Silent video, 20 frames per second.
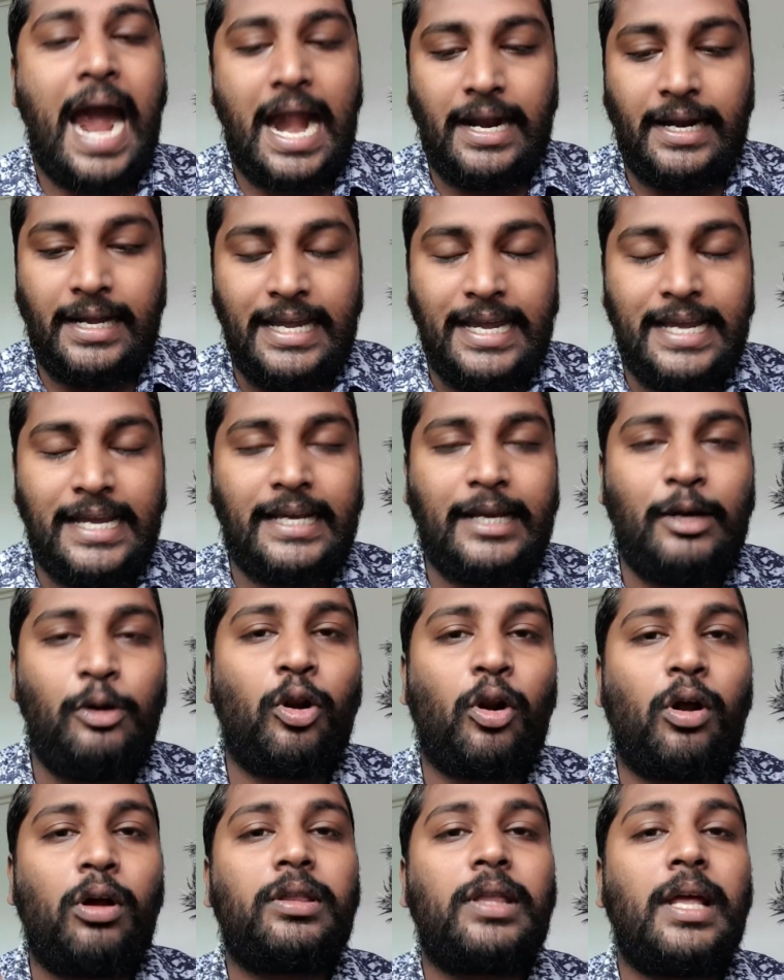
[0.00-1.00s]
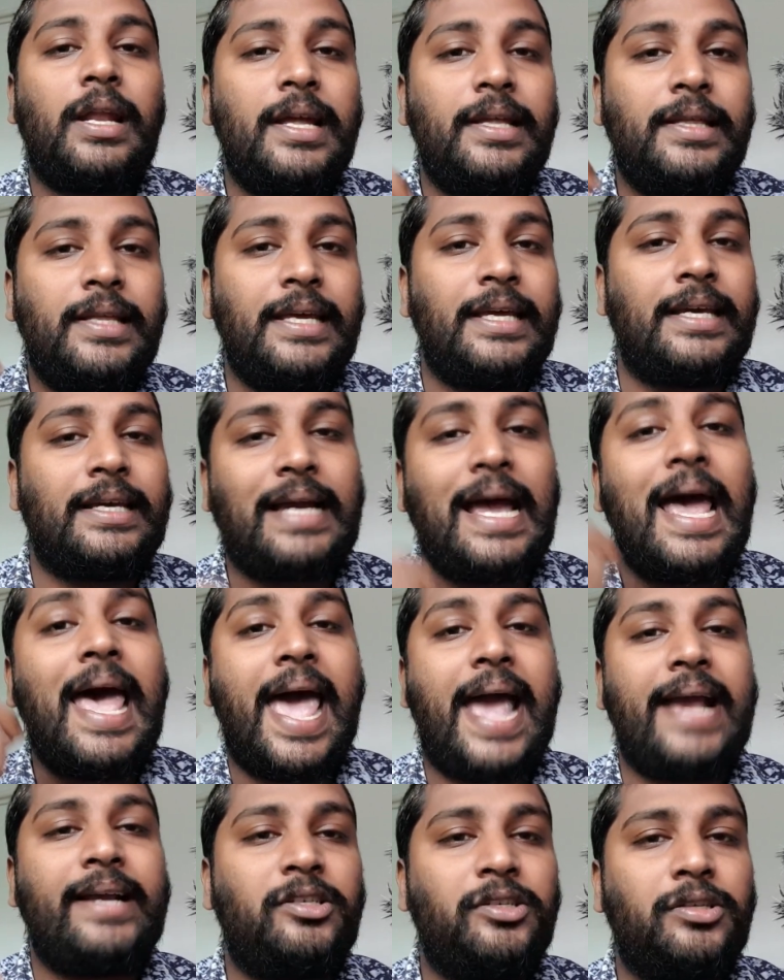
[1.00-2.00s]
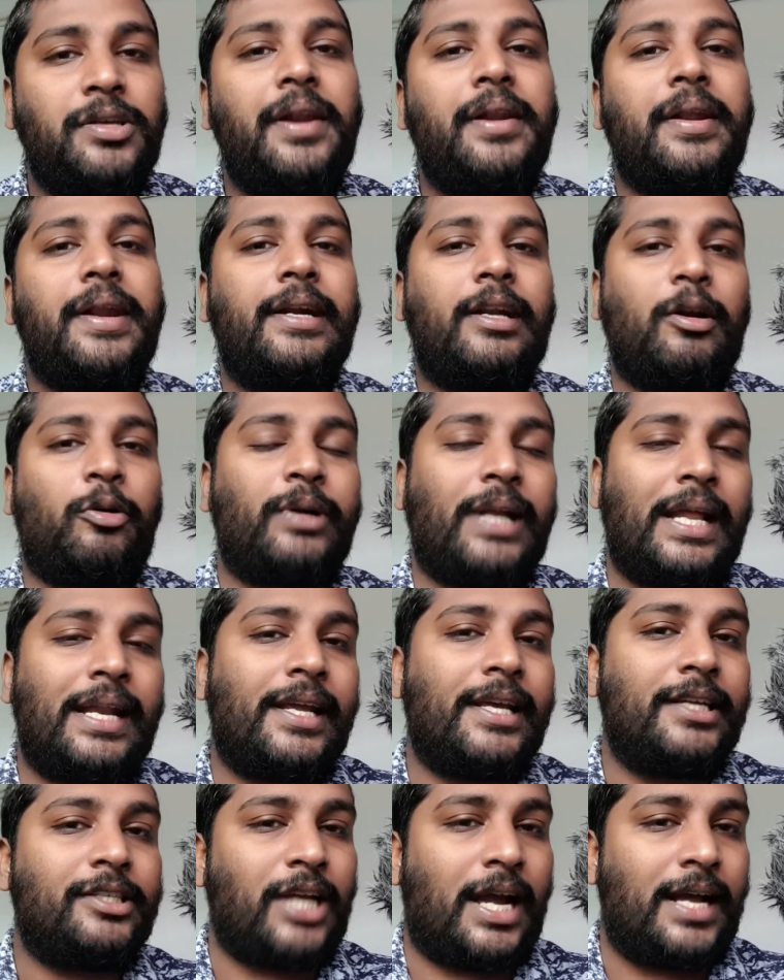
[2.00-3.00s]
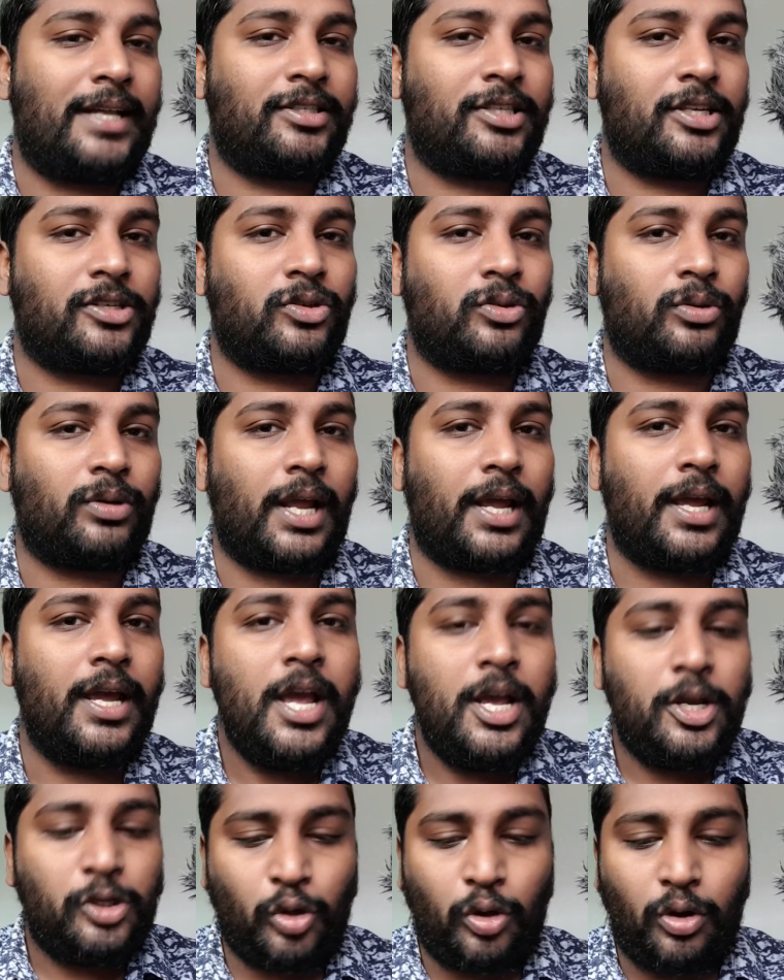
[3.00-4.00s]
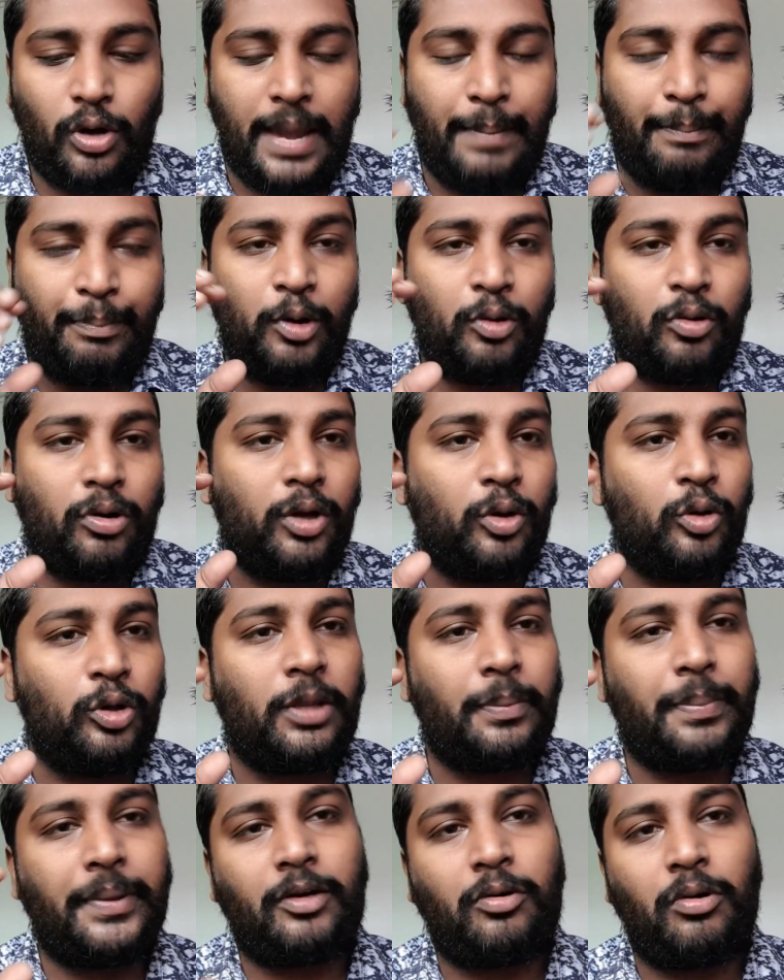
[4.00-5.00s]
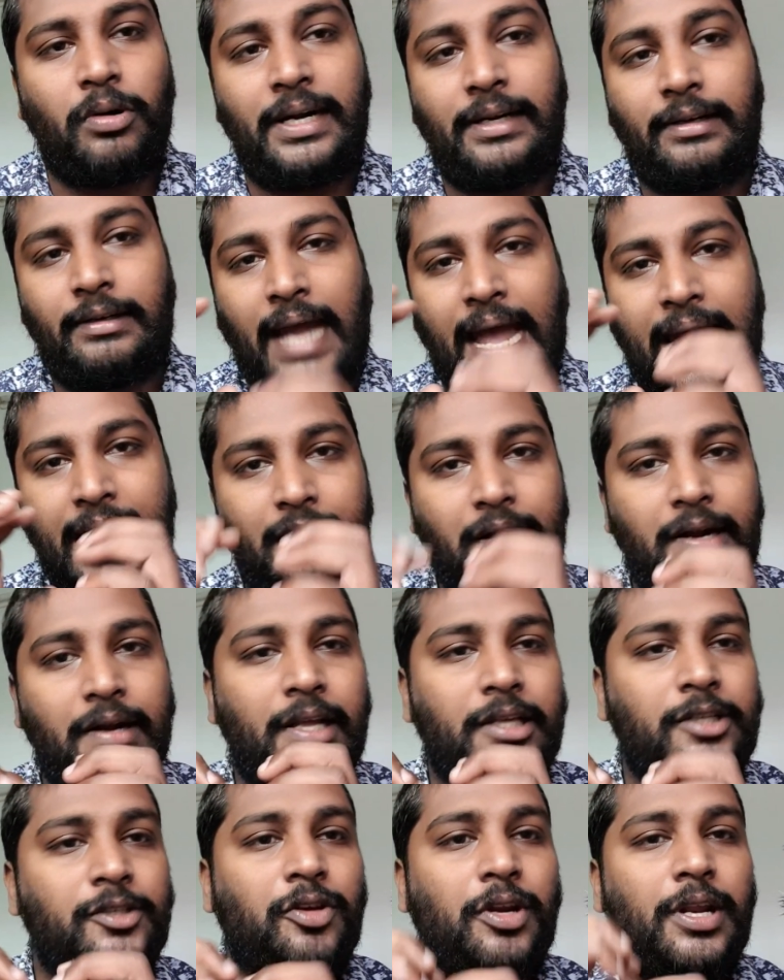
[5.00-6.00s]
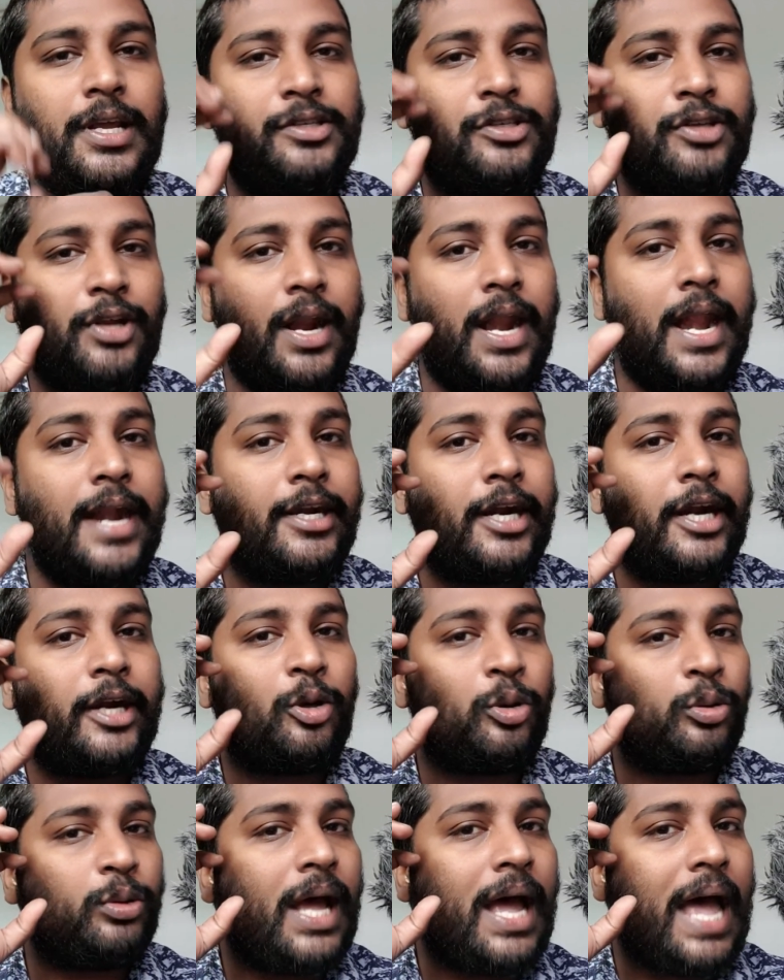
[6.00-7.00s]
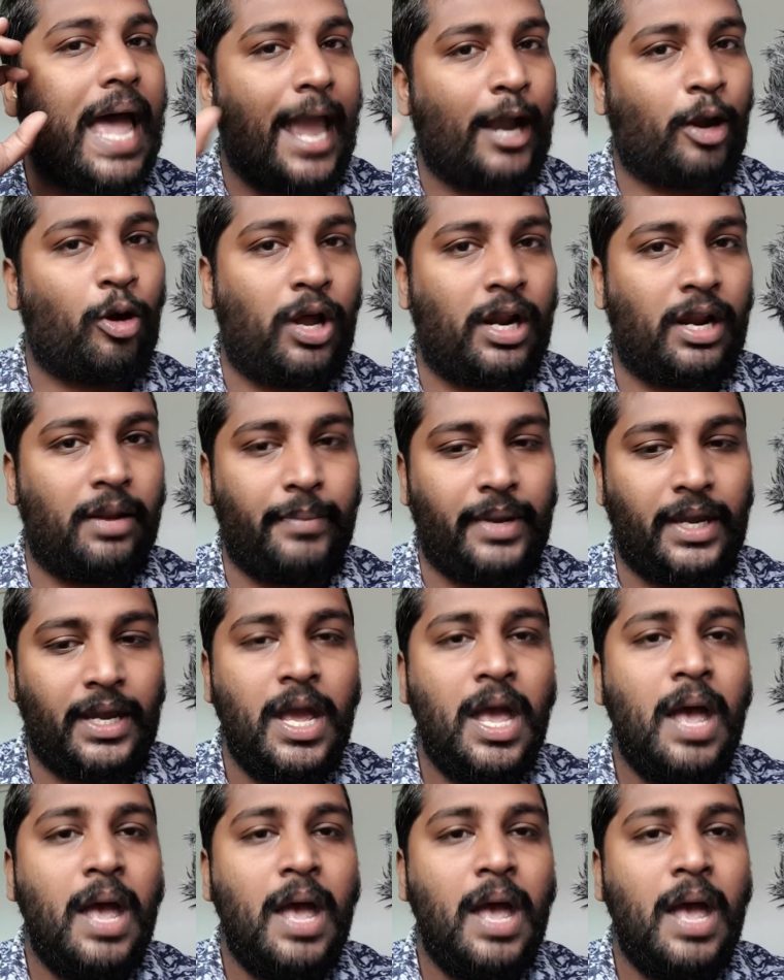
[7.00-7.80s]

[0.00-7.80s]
అండ్ ఈ గ్రోత్ అనేది ఇంకా ఎగ్జలరేట్ అవడానికి ఛాన్సెస్ ఉన్నాయి సో ఎప్పుడు కూడా గుర్తుపెట్టుకోండి టైర్ ఇండస్ట్రీ ఇండస్ట్రీ ఈజ్ రిలేటెడ్ టు ద ఎకానమీ